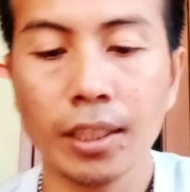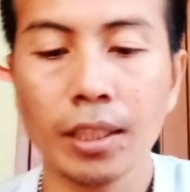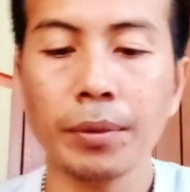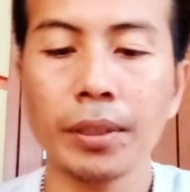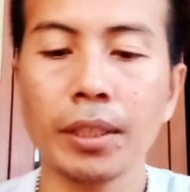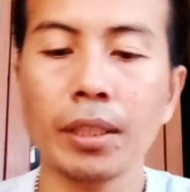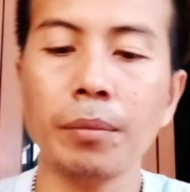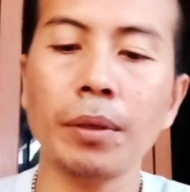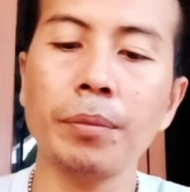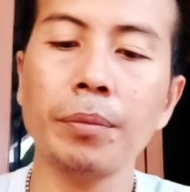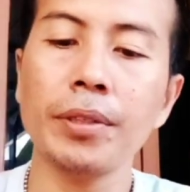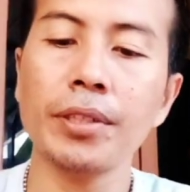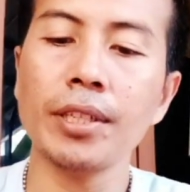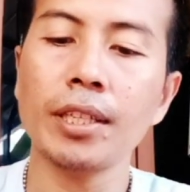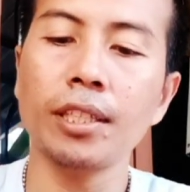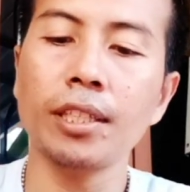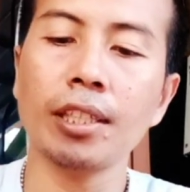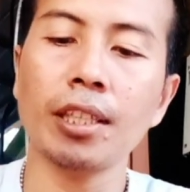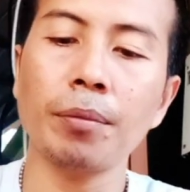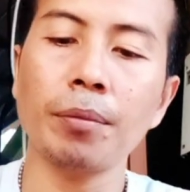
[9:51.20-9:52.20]
teman-teman
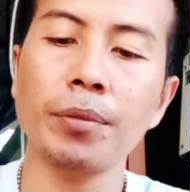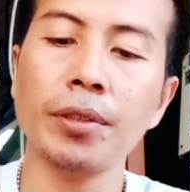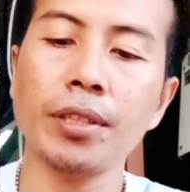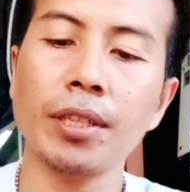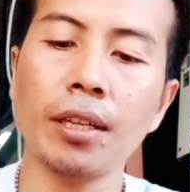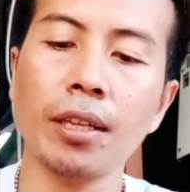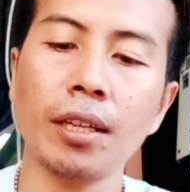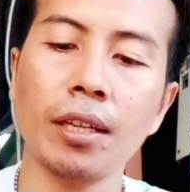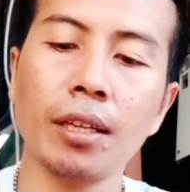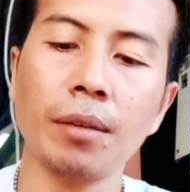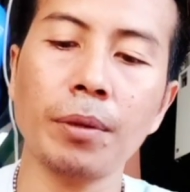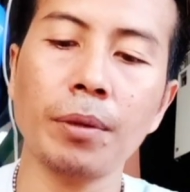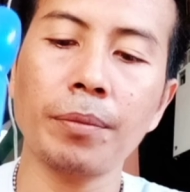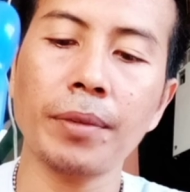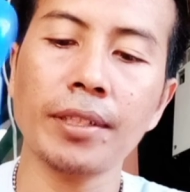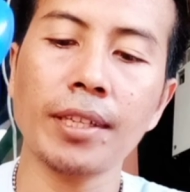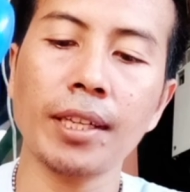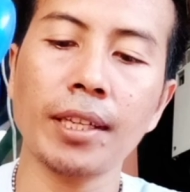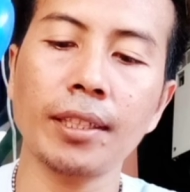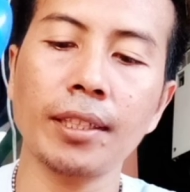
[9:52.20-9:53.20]
bisa tetap bisa
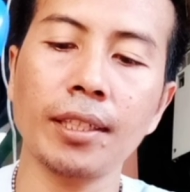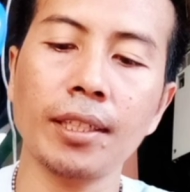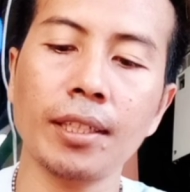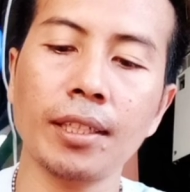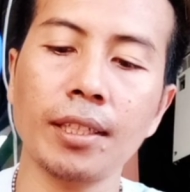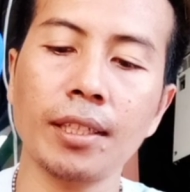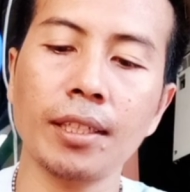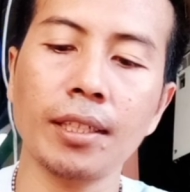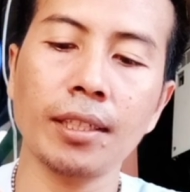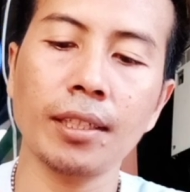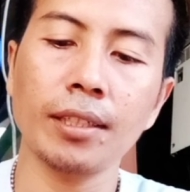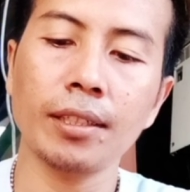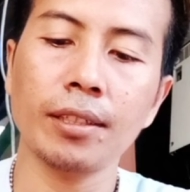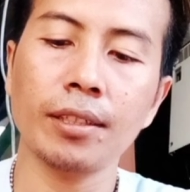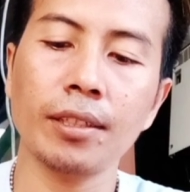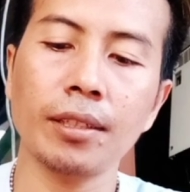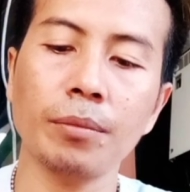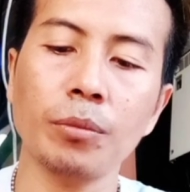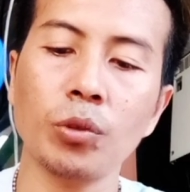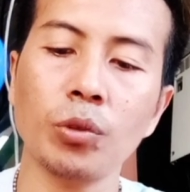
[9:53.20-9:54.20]
memasangnya
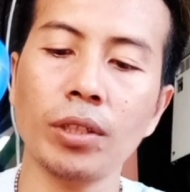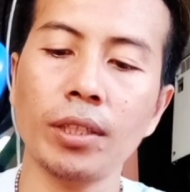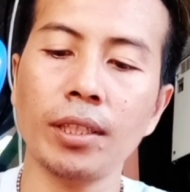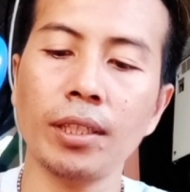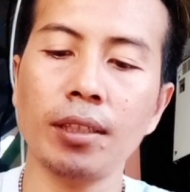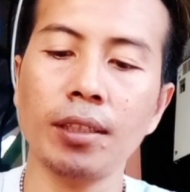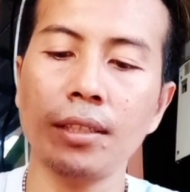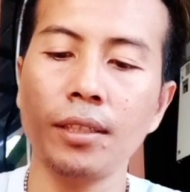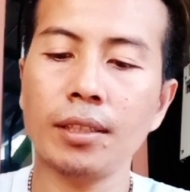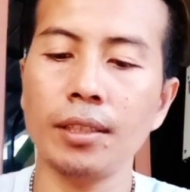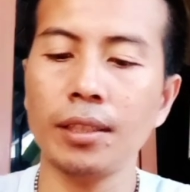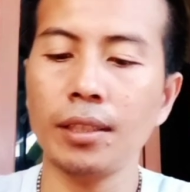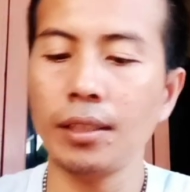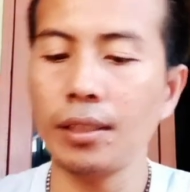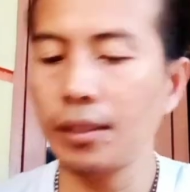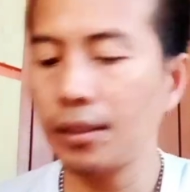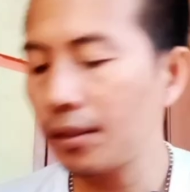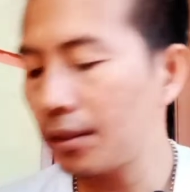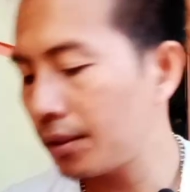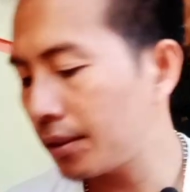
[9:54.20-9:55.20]
semua ya
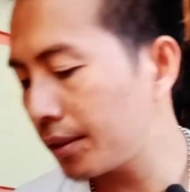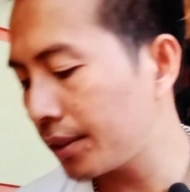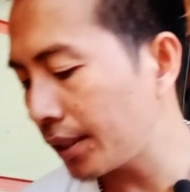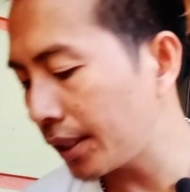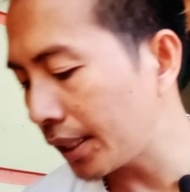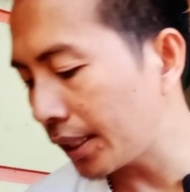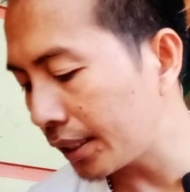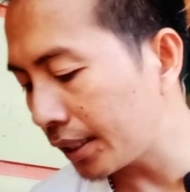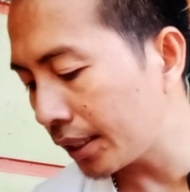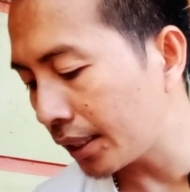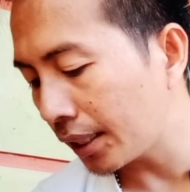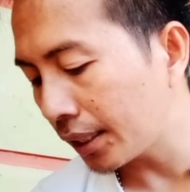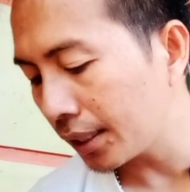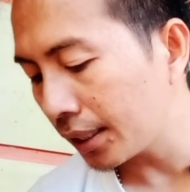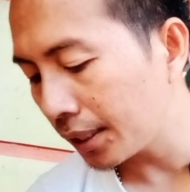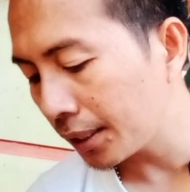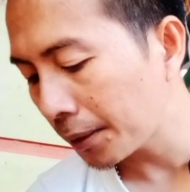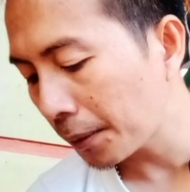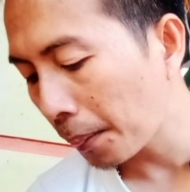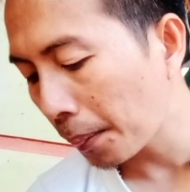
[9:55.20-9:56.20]

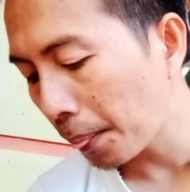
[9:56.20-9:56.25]
tiga-tiganya